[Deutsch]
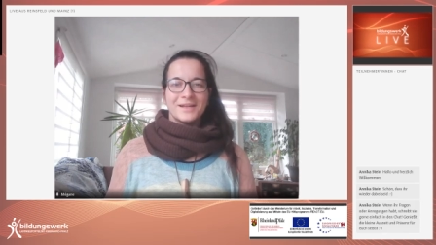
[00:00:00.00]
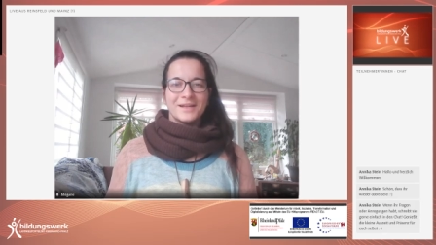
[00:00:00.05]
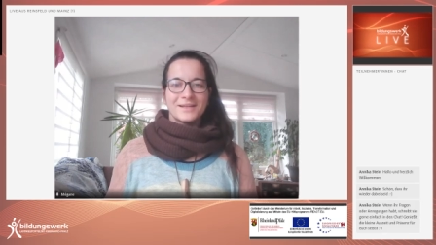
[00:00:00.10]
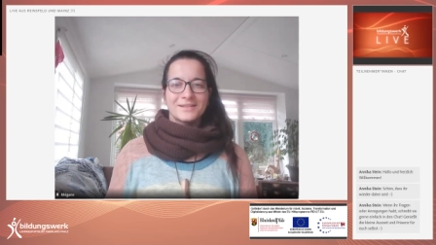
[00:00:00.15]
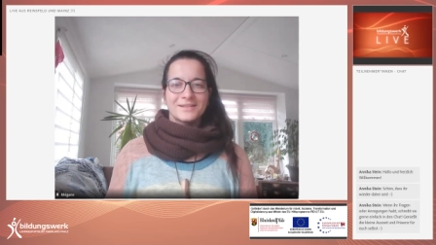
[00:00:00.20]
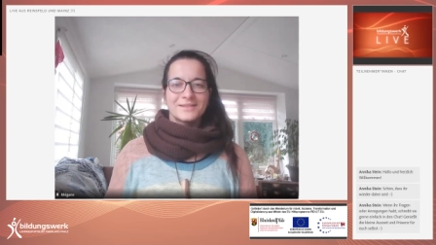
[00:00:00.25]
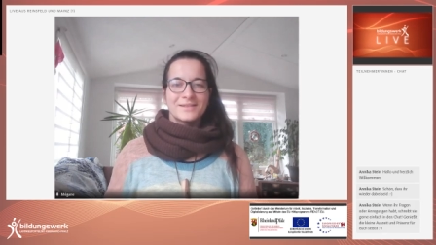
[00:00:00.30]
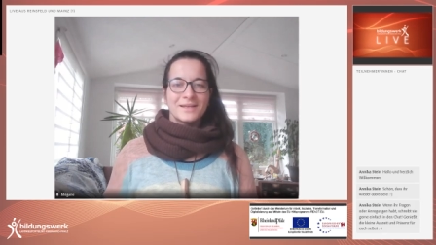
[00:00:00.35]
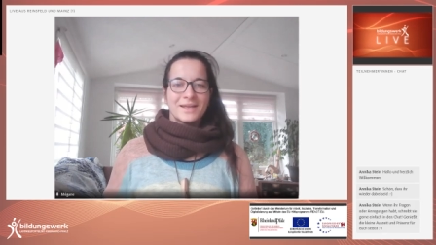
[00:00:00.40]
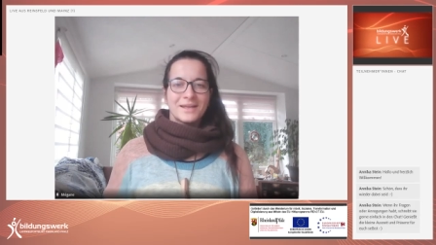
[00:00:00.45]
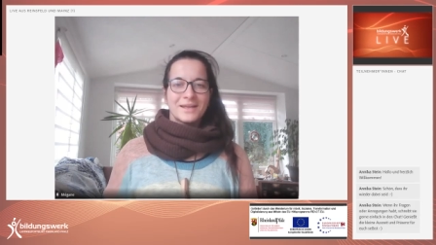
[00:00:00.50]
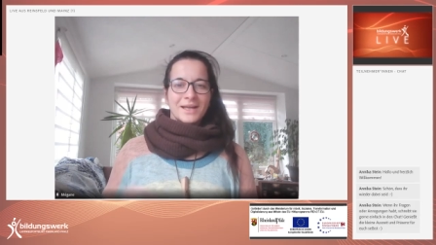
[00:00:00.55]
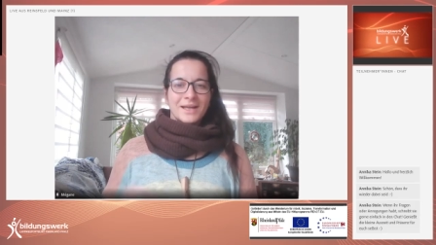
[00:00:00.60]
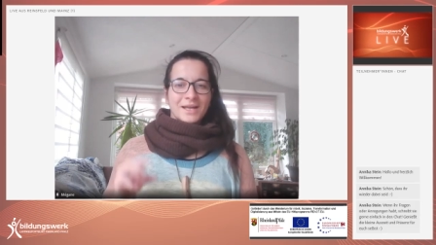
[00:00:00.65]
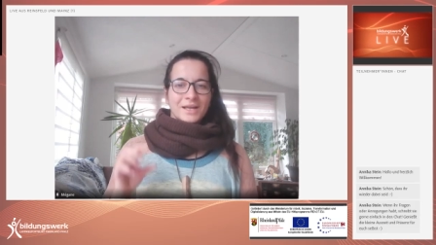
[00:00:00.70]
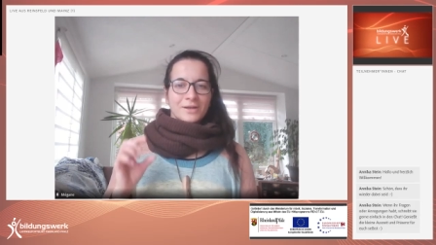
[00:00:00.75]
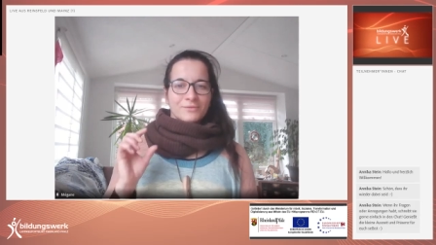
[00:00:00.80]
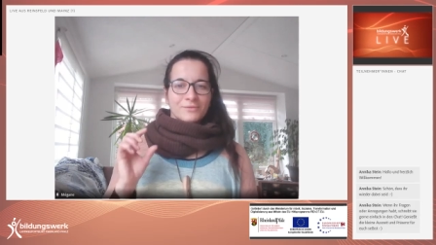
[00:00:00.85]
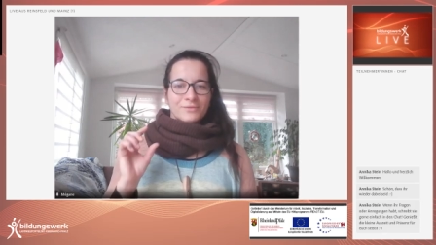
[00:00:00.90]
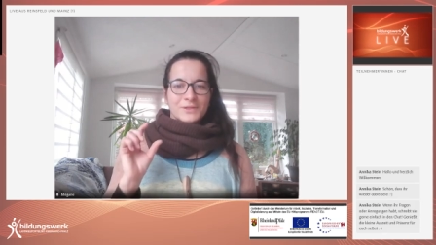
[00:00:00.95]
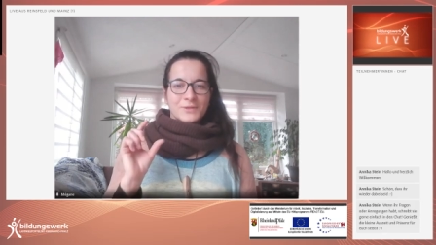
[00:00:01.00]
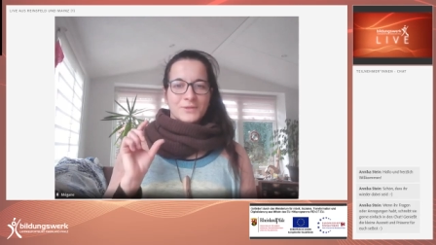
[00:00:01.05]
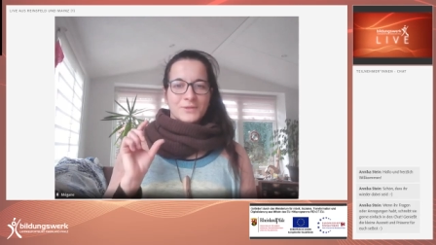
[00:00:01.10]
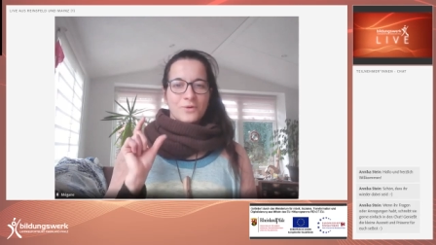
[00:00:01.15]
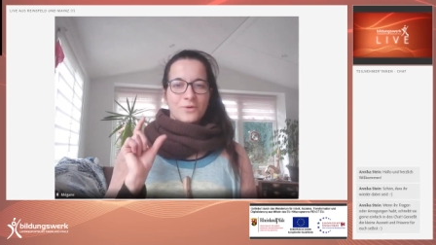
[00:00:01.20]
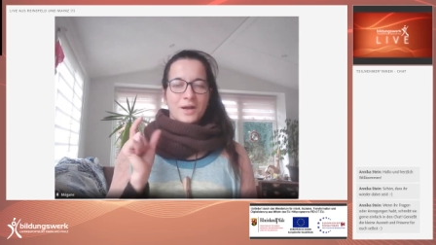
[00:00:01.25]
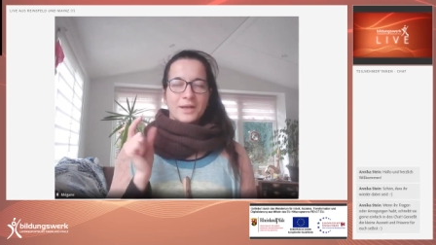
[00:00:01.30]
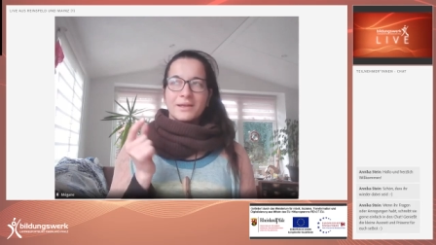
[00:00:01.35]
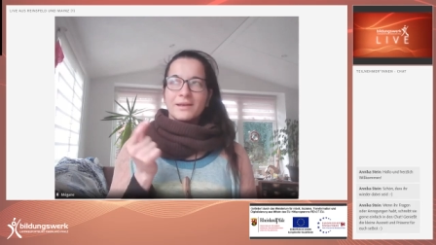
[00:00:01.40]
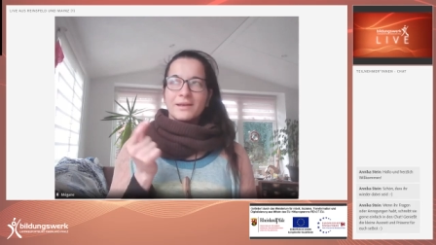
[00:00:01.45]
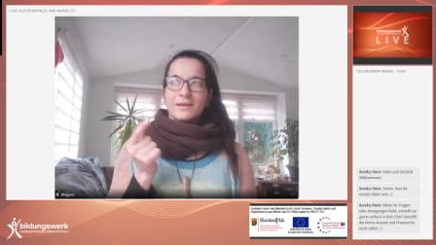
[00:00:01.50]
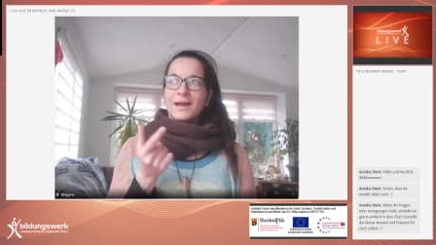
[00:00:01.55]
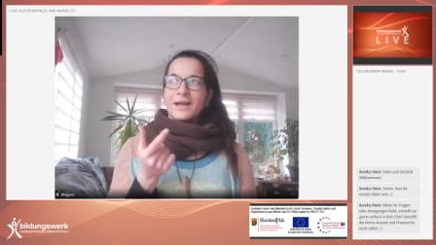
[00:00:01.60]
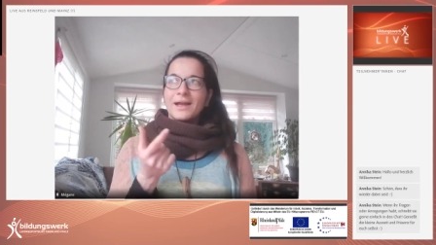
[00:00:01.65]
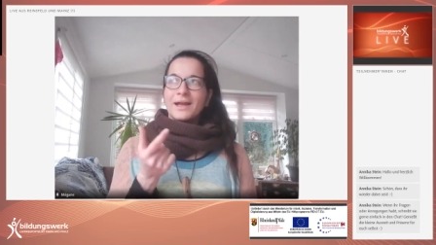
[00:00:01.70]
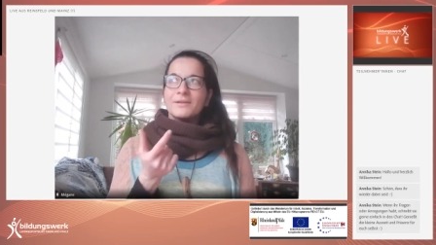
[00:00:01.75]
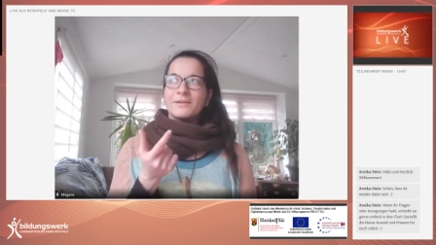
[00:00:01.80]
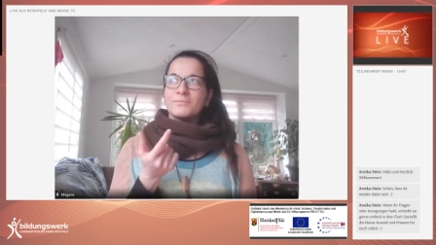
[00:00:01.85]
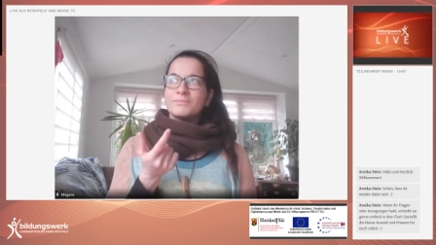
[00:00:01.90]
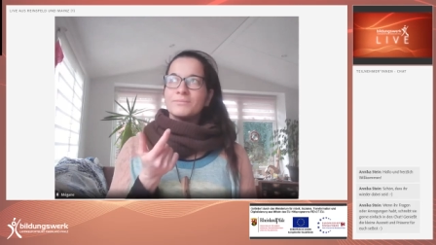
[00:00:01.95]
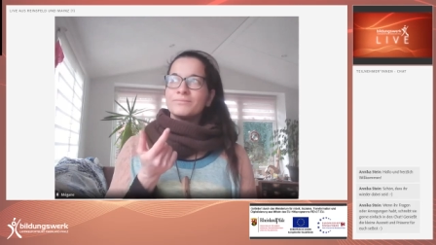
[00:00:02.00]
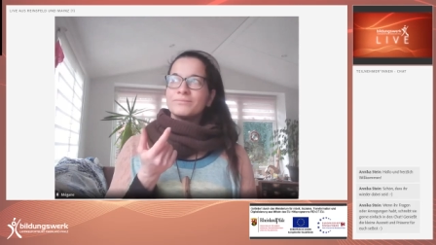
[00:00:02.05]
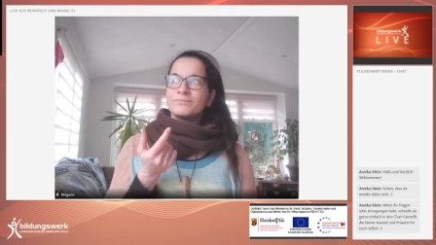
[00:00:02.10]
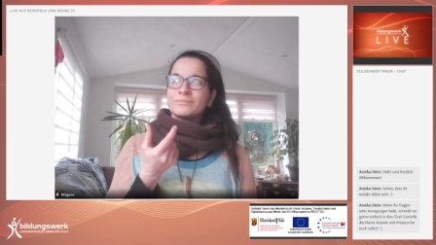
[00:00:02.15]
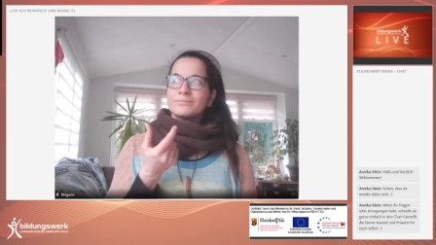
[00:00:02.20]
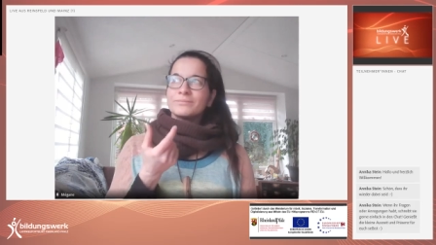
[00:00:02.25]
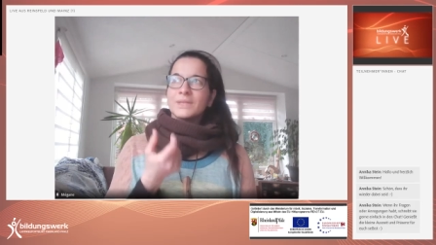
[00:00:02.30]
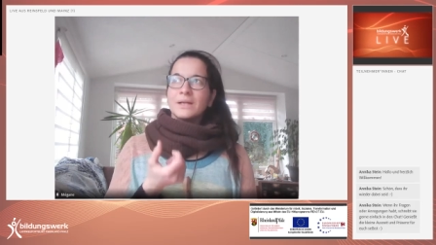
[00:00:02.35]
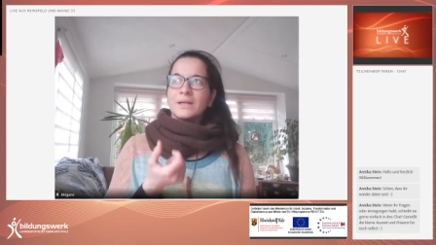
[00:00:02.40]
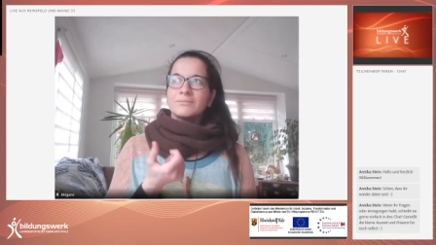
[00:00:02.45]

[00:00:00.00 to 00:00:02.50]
erst wieso in einem